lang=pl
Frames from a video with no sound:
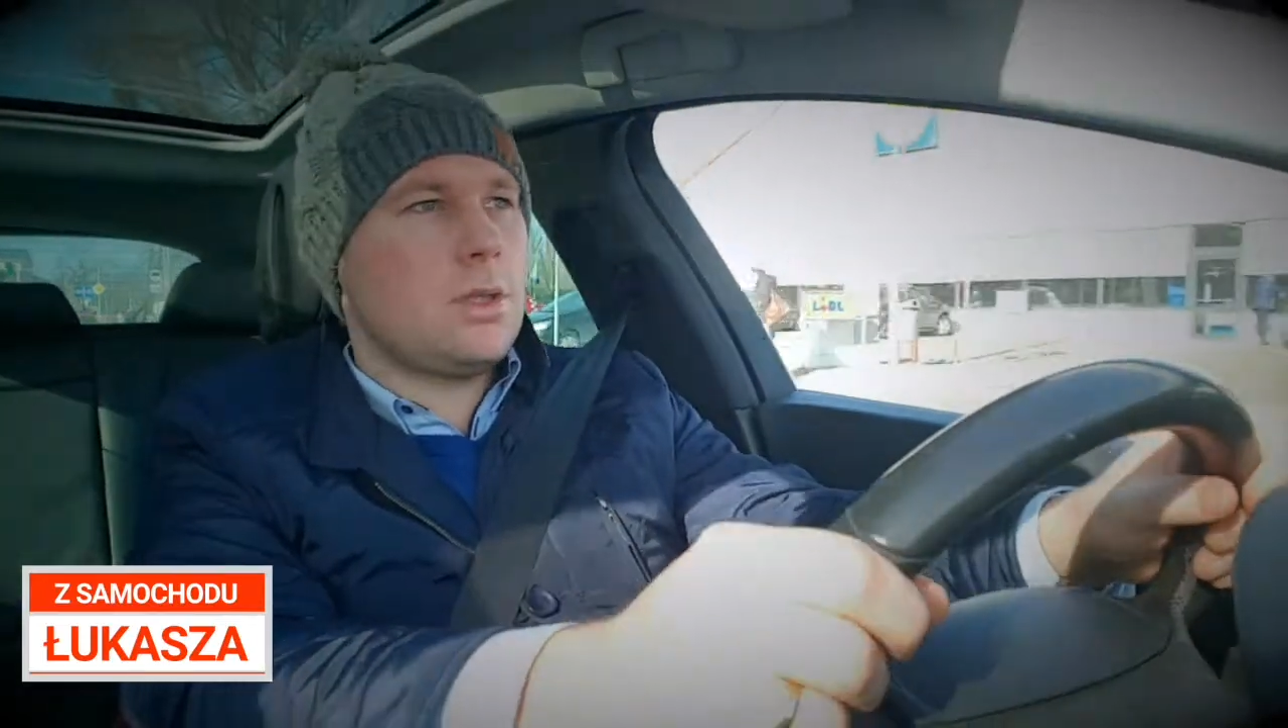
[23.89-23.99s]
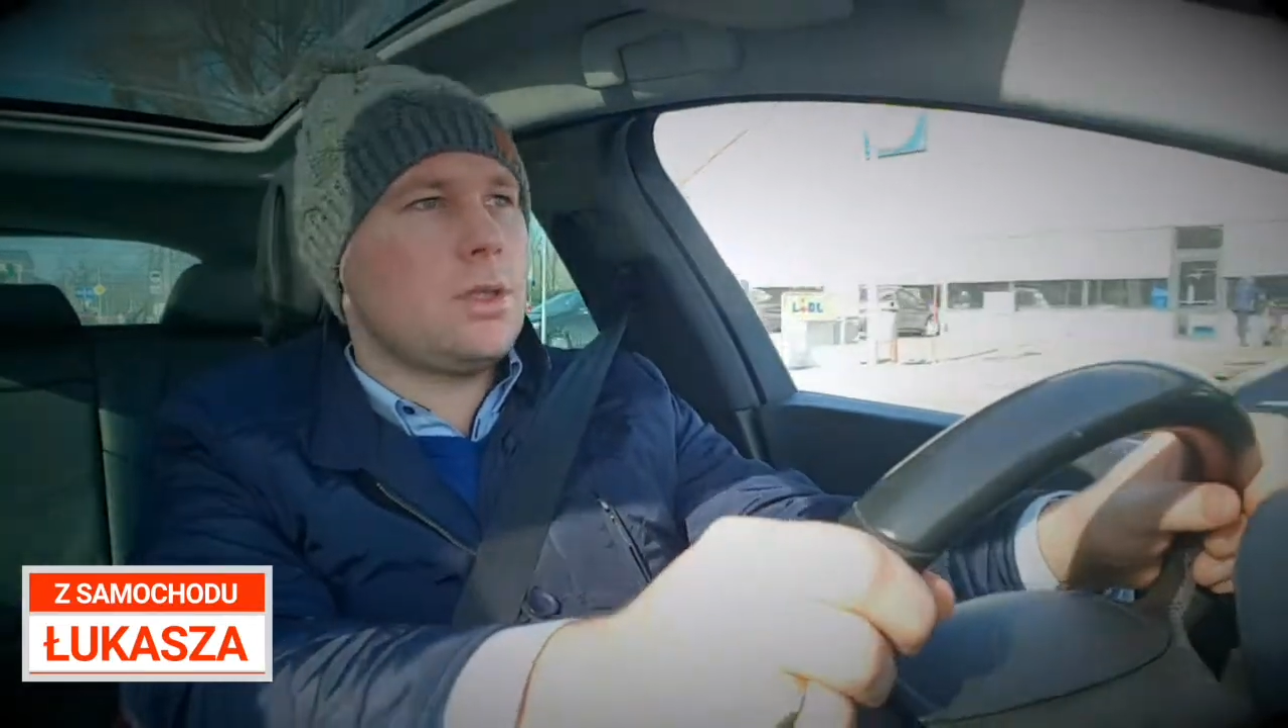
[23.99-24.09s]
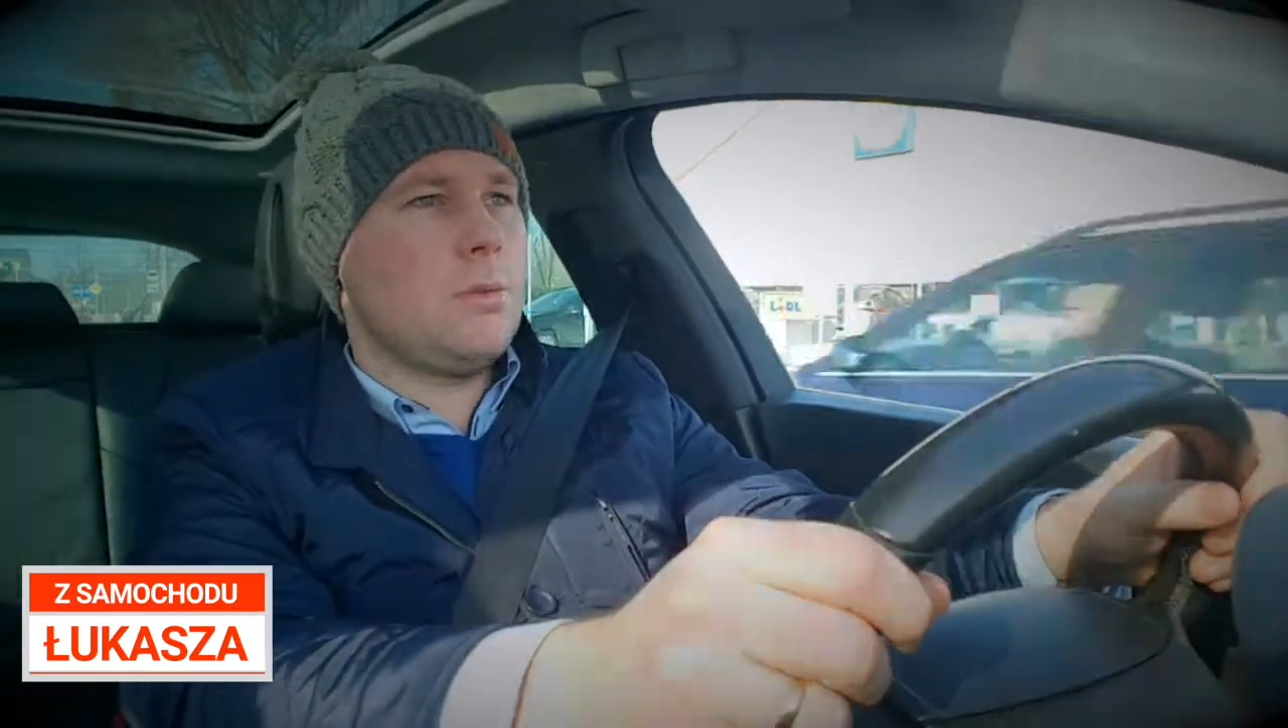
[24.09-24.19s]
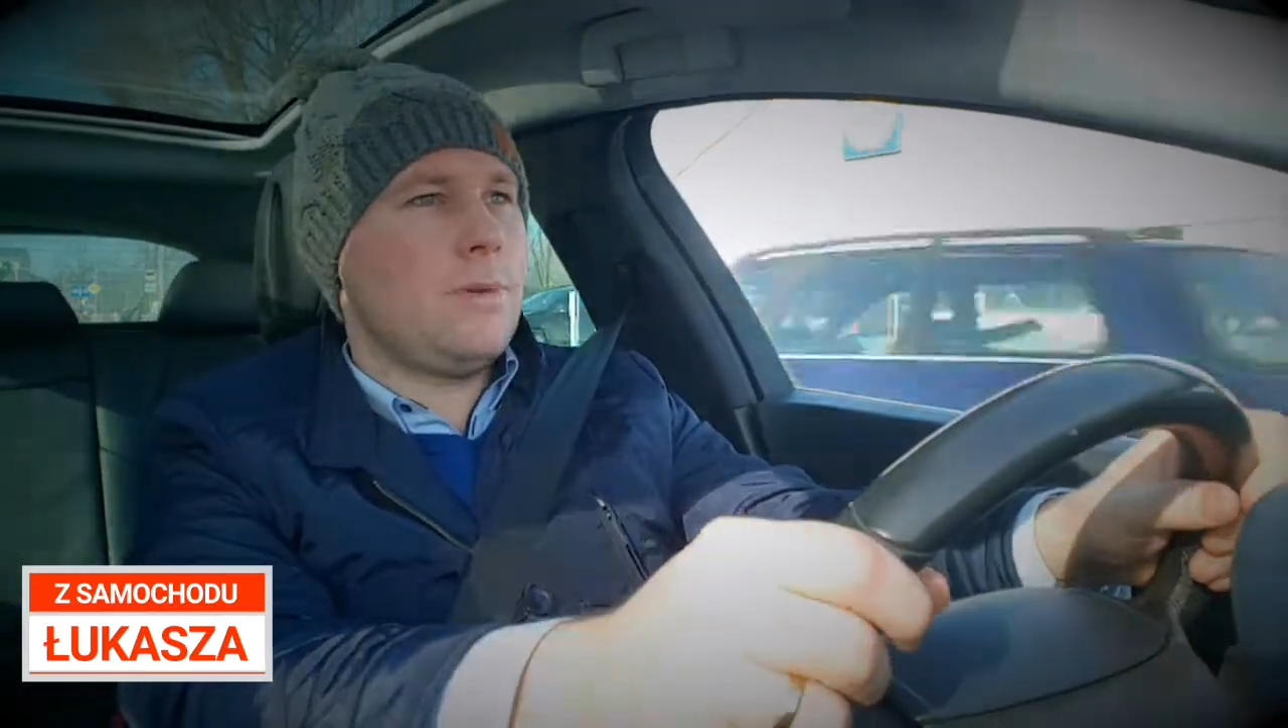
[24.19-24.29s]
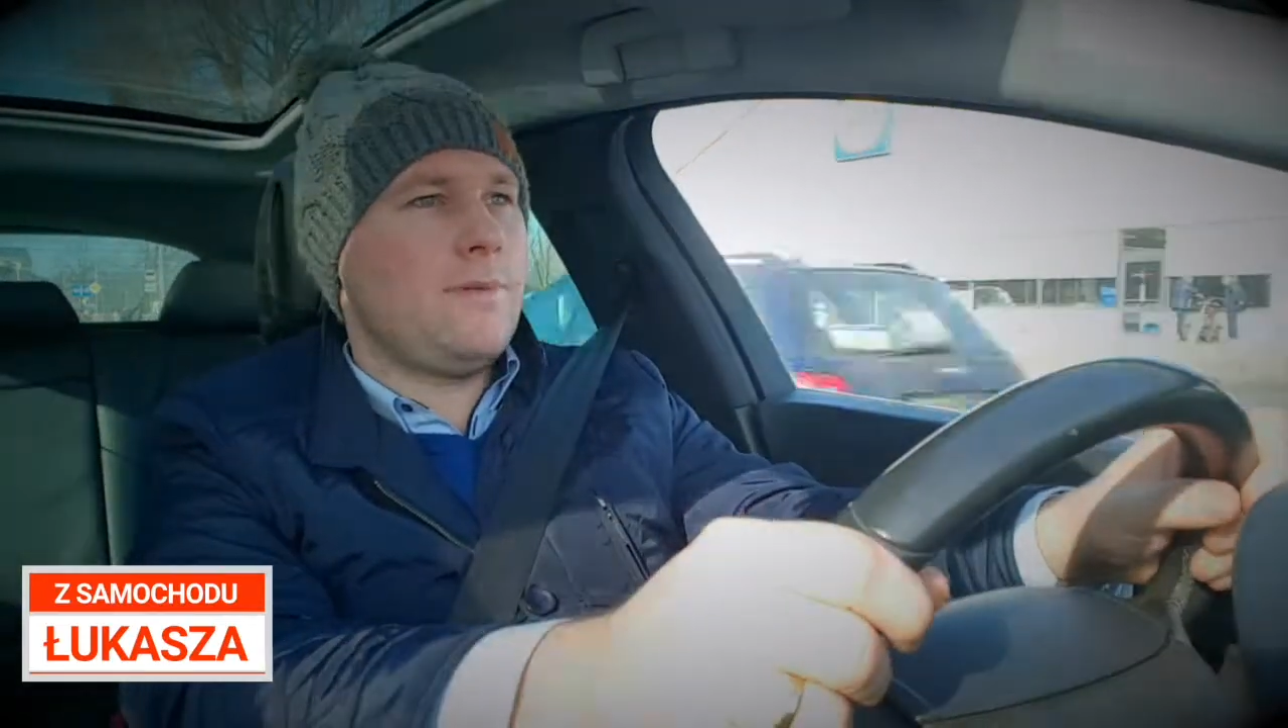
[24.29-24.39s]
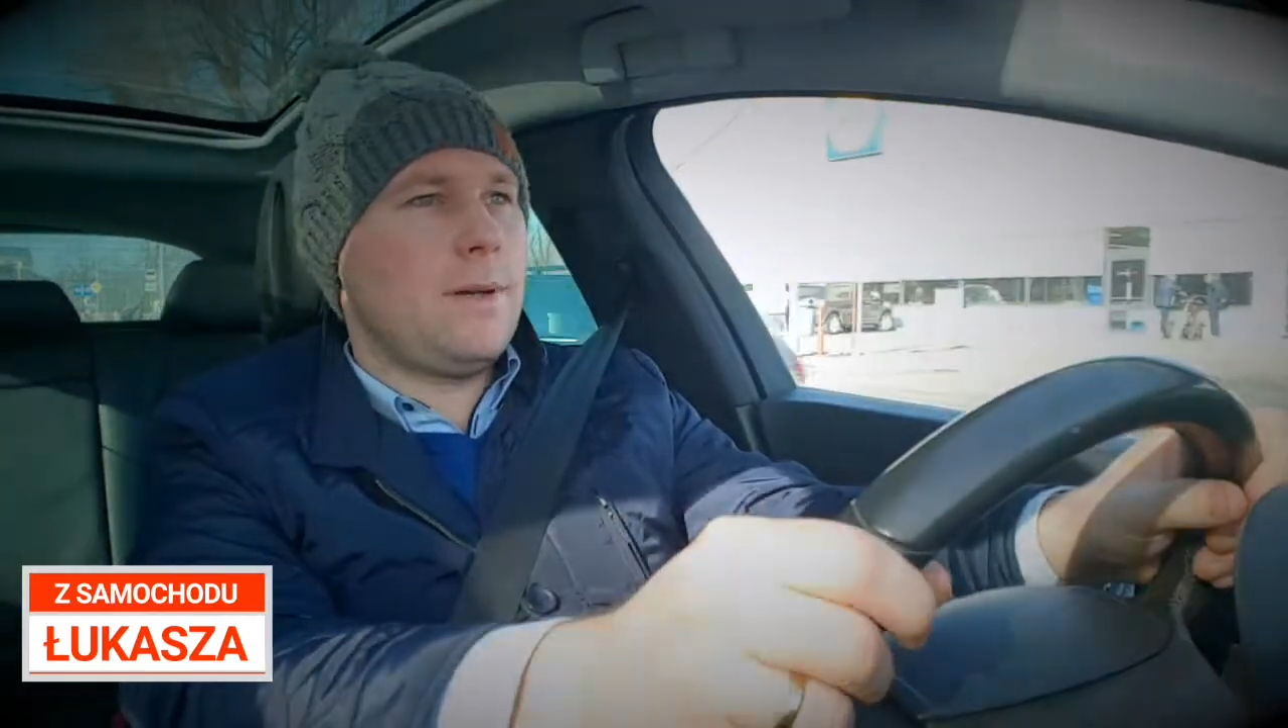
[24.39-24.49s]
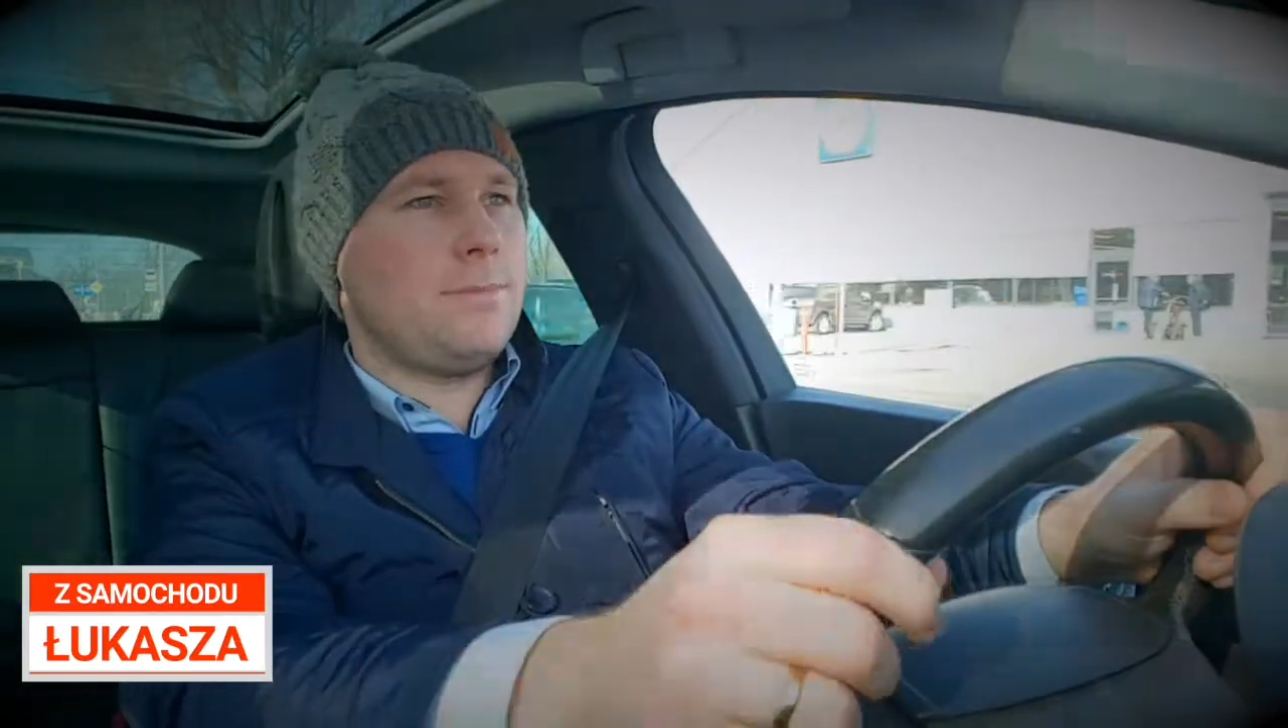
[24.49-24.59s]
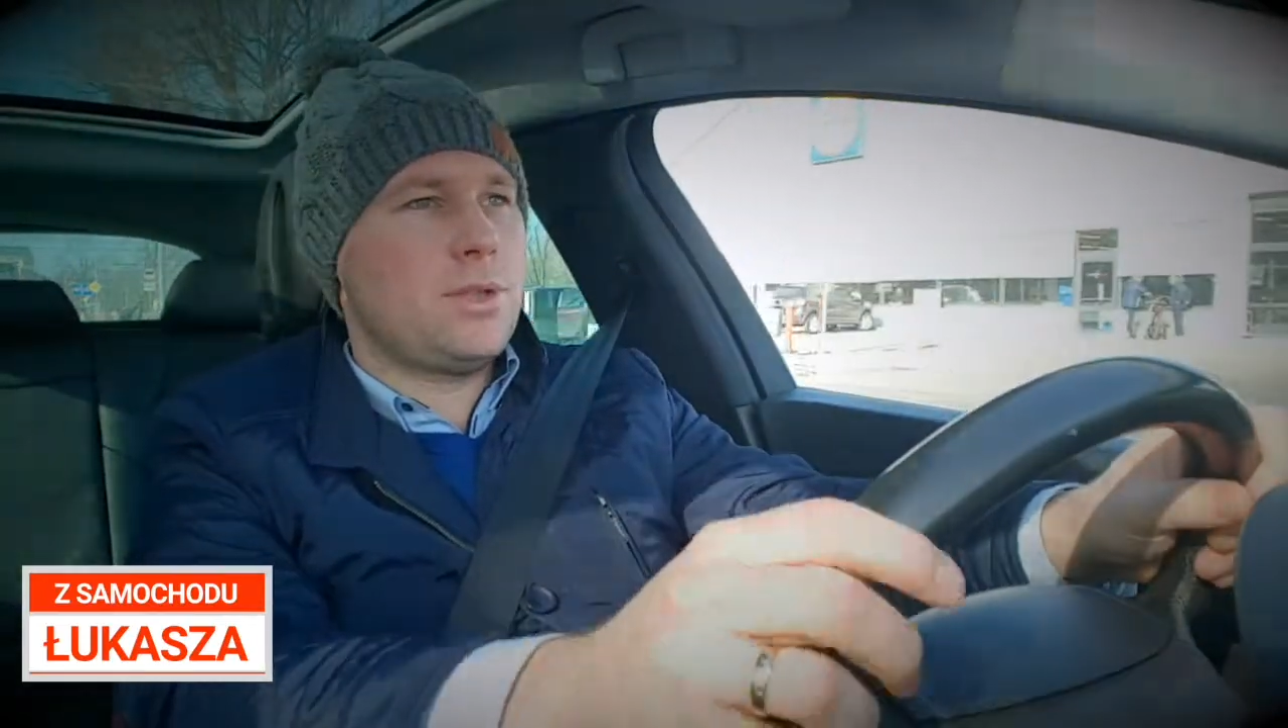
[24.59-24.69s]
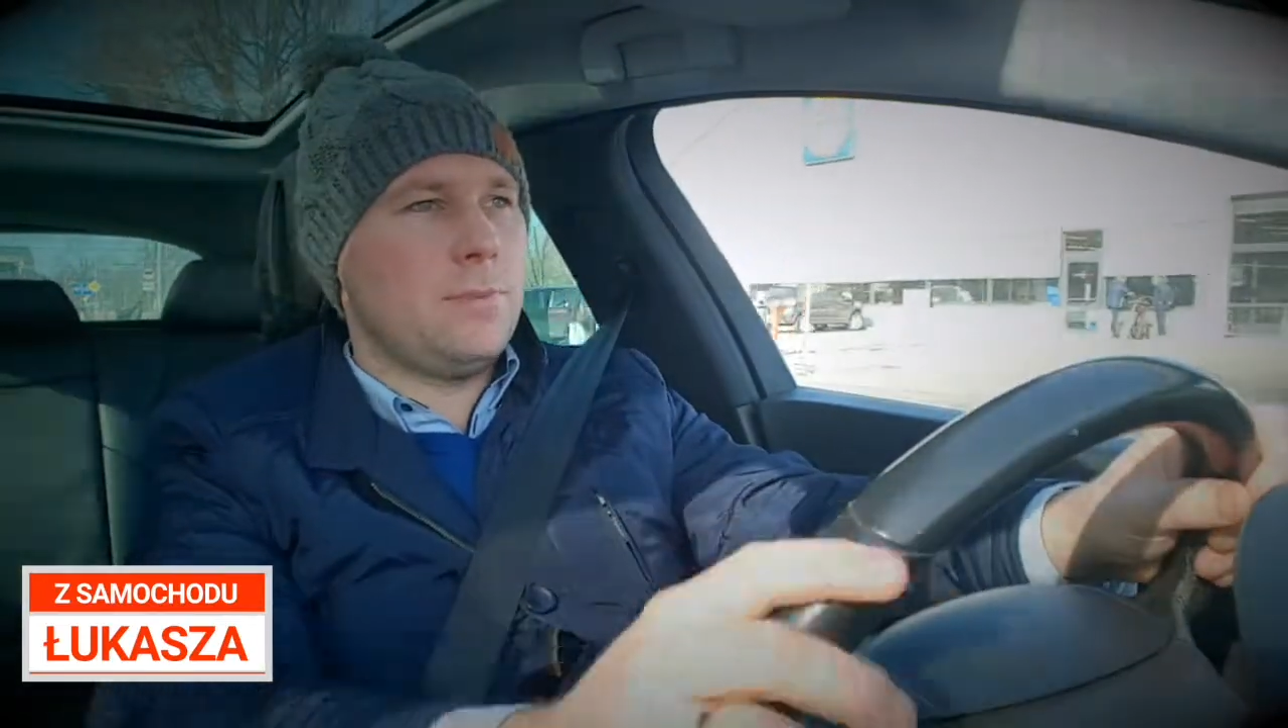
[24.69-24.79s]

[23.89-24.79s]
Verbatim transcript: chciałbym Wam